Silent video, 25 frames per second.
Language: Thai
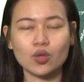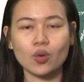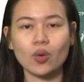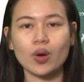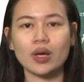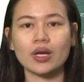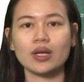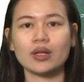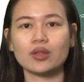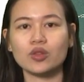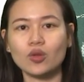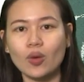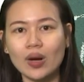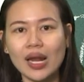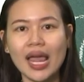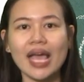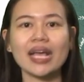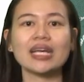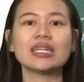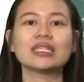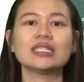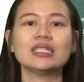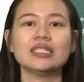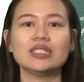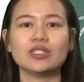ตัวตัวเล
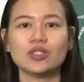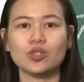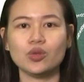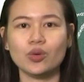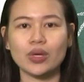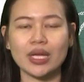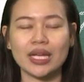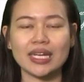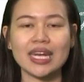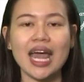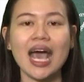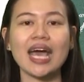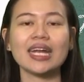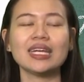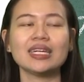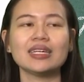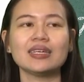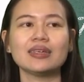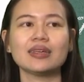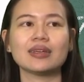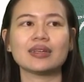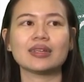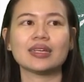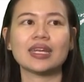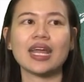ขอื่นๆ อยู่อีกด้านห
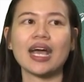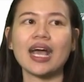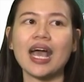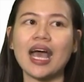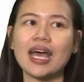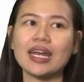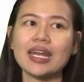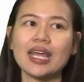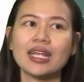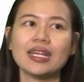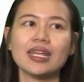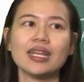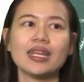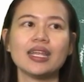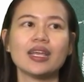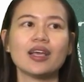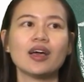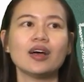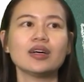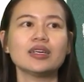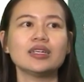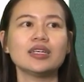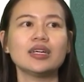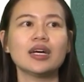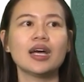นึ่งนะคะในที่นี้
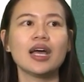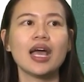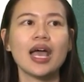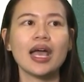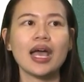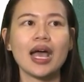ก็คือ